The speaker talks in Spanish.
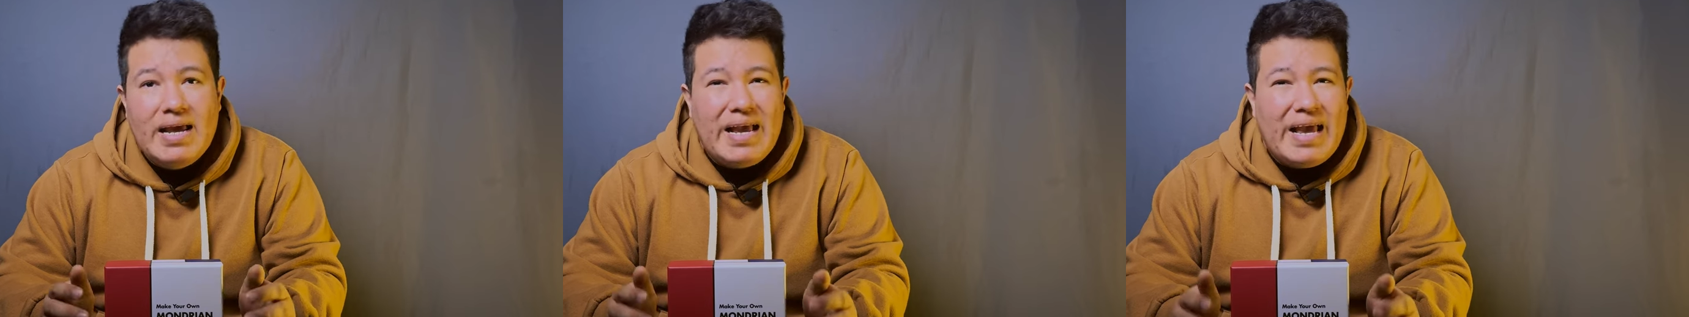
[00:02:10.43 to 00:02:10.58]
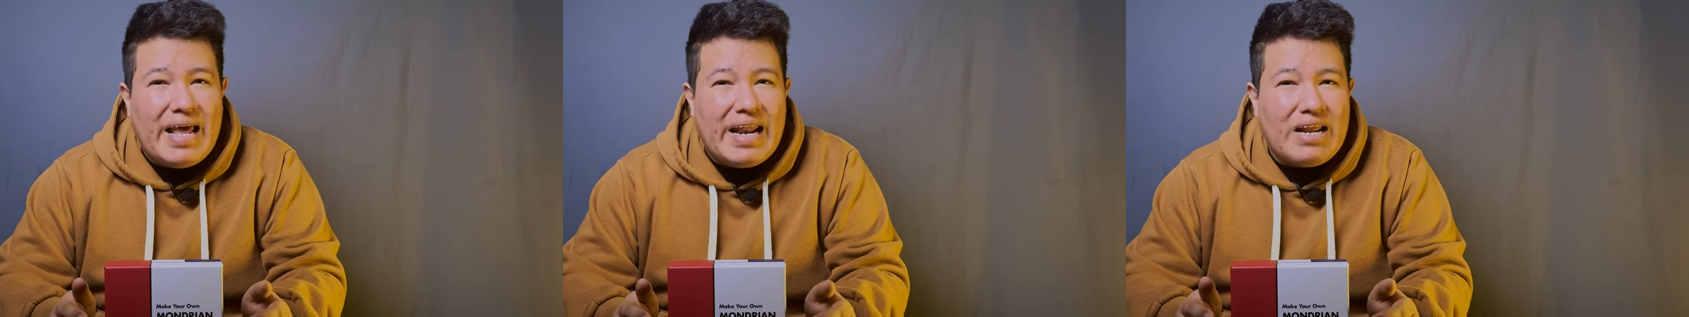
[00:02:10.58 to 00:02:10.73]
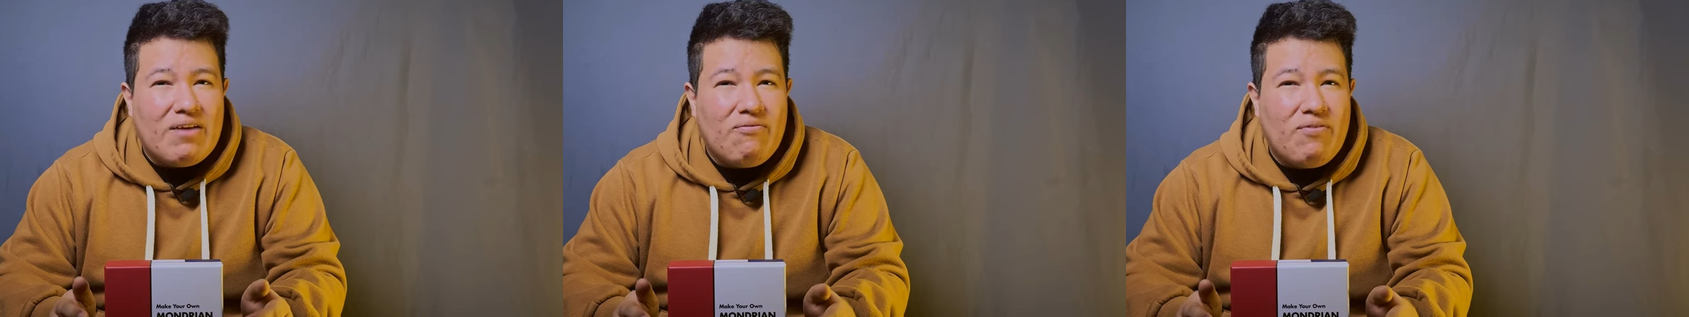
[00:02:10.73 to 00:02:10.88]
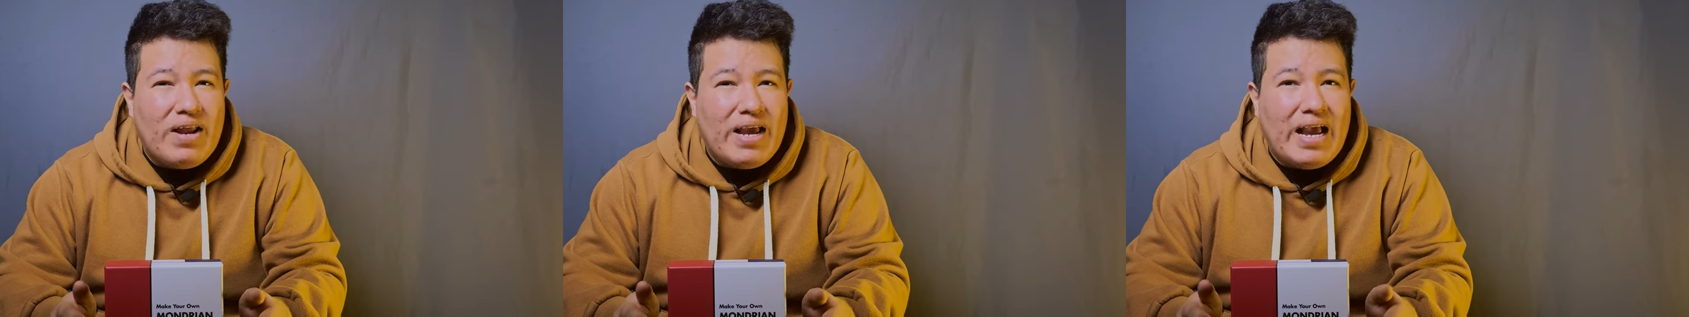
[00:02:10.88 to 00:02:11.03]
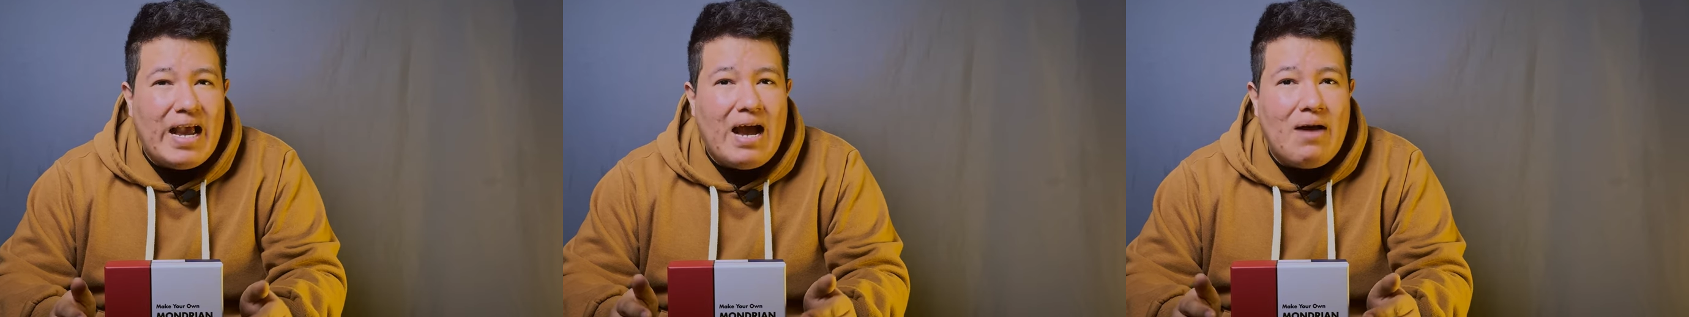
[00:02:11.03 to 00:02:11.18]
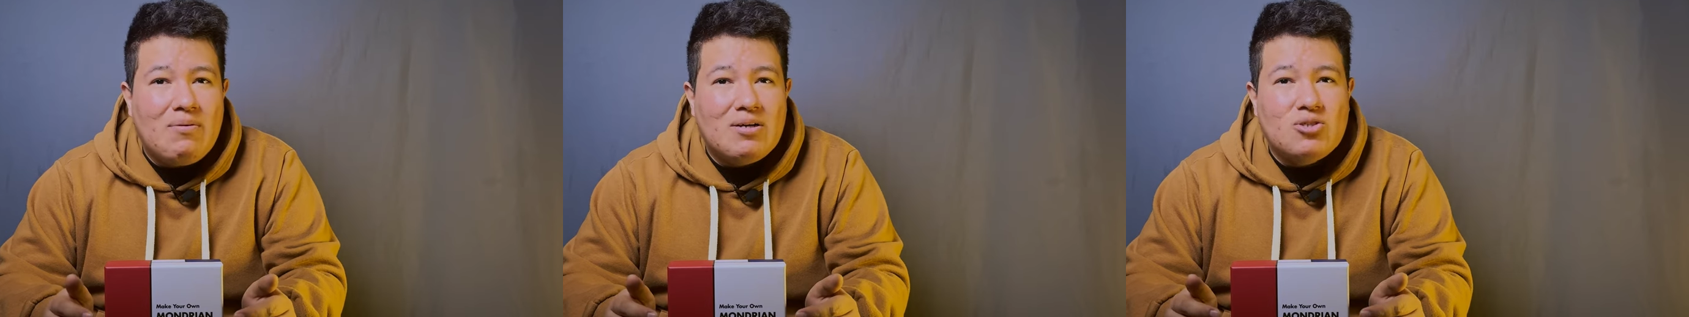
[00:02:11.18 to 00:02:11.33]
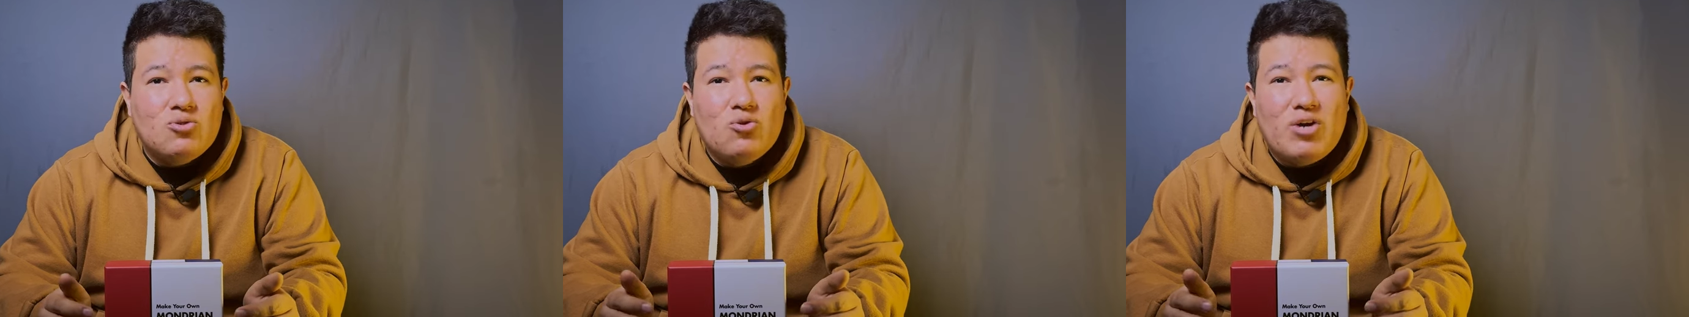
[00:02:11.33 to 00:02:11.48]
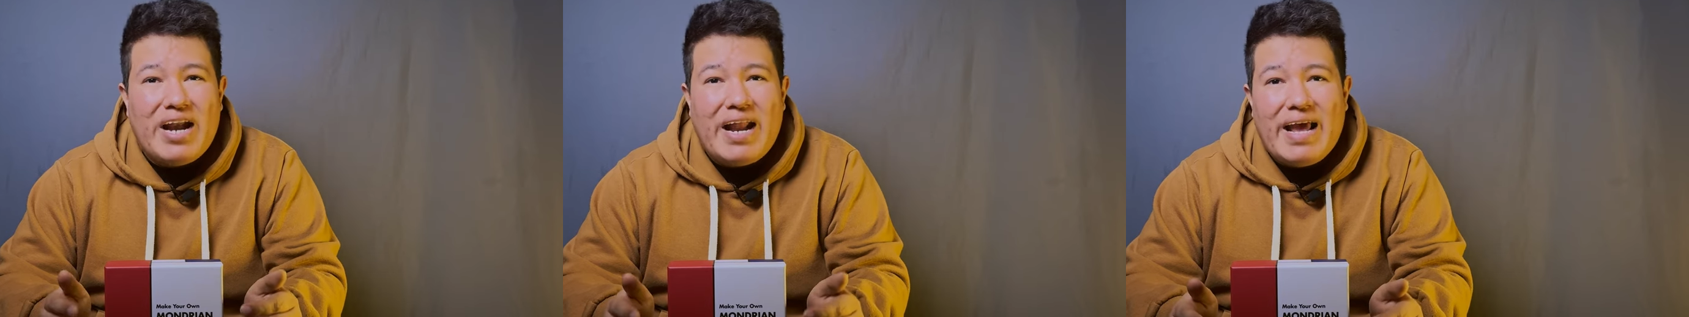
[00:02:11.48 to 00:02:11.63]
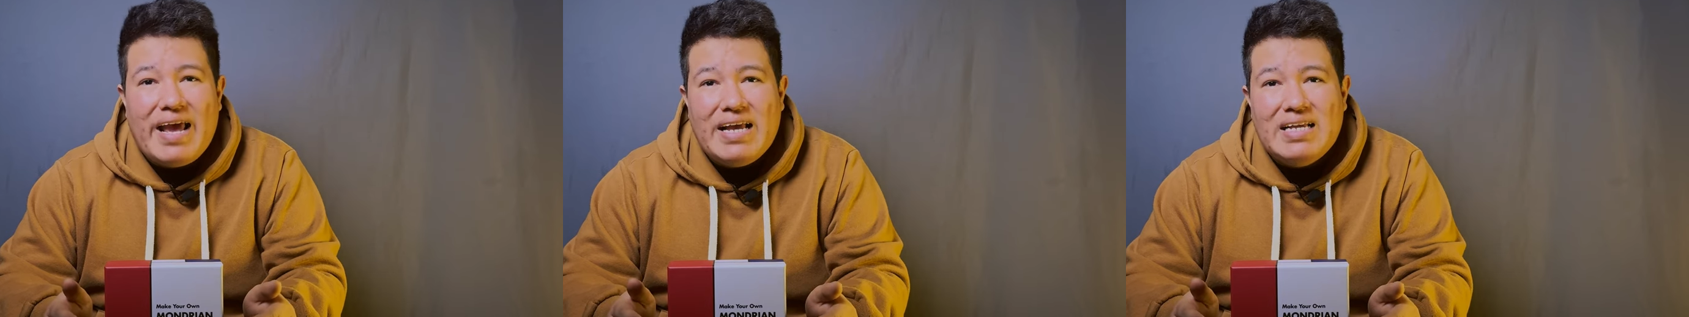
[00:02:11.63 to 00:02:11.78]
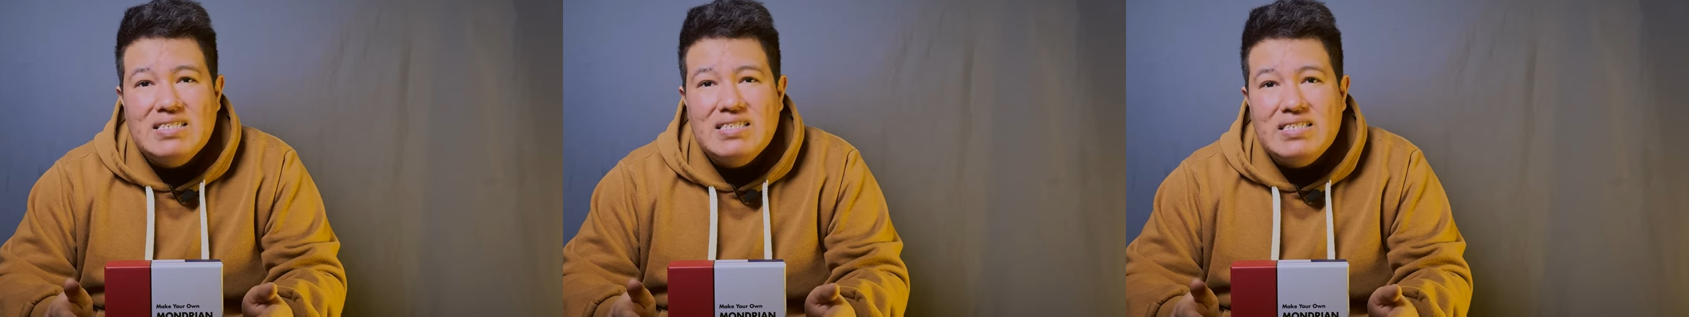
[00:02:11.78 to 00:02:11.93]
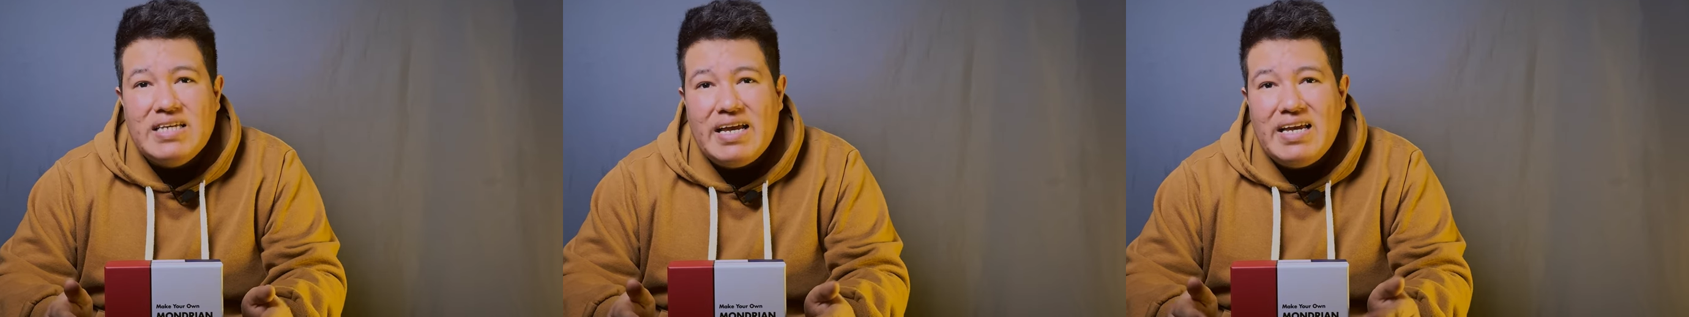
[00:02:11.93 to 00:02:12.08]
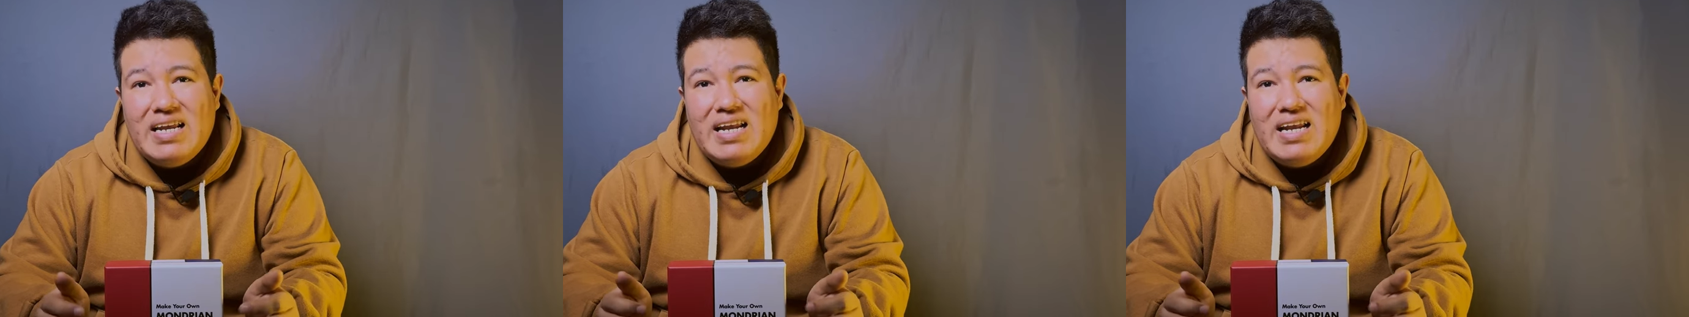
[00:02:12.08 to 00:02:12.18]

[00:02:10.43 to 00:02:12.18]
que reflejaba su creencia y